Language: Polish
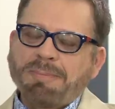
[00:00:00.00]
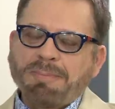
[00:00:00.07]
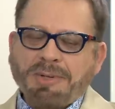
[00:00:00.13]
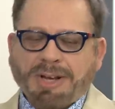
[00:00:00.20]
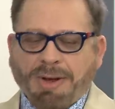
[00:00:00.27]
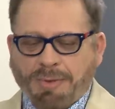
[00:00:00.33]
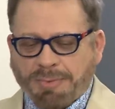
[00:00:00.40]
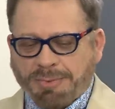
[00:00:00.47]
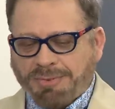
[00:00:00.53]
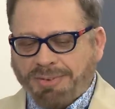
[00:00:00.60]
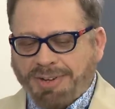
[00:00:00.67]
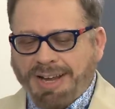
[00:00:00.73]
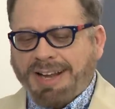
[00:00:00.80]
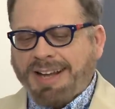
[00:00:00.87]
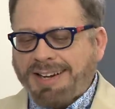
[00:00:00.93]
Michał,
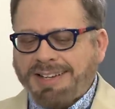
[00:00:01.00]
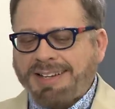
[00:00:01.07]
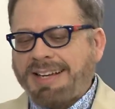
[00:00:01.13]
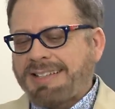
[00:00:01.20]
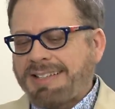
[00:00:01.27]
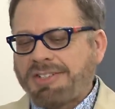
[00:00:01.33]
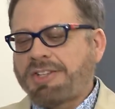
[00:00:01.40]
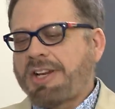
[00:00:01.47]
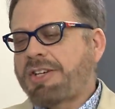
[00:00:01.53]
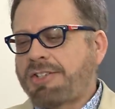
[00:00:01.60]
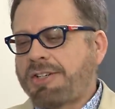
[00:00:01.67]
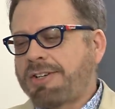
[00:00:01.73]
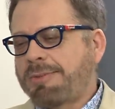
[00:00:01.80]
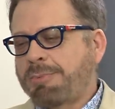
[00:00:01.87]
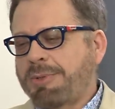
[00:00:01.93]
twoja kariera zaczęła
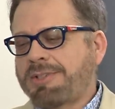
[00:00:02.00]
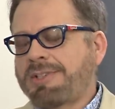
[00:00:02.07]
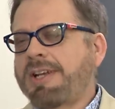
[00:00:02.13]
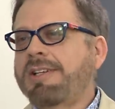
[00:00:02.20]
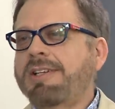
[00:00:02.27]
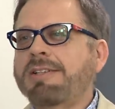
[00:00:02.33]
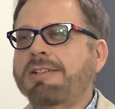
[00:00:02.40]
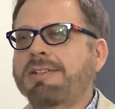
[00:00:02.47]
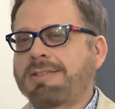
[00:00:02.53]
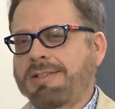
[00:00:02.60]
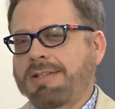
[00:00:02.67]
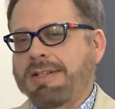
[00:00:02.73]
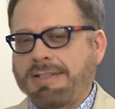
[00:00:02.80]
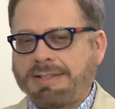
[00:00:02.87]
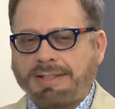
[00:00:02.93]
się od piosenki
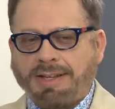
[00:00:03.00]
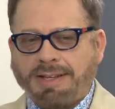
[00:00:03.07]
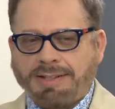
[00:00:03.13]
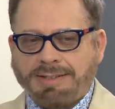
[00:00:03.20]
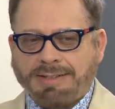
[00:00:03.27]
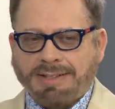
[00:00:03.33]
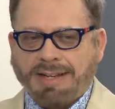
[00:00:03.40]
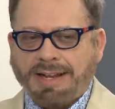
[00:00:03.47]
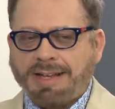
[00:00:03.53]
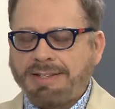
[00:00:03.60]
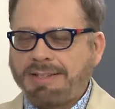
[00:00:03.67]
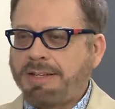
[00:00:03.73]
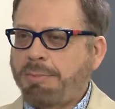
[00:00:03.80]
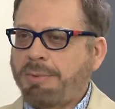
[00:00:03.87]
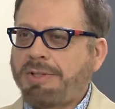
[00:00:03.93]
rosyjskiej i zadaję
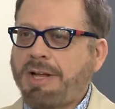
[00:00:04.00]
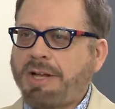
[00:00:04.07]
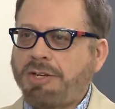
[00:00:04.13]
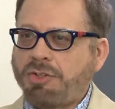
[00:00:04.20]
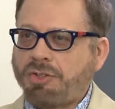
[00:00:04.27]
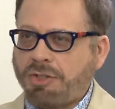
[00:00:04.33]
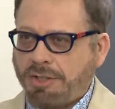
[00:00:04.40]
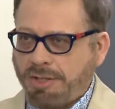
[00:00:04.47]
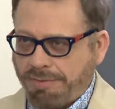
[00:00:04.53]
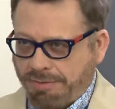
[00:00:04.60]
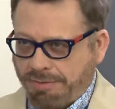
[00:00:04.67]
sobie pytanie, czy to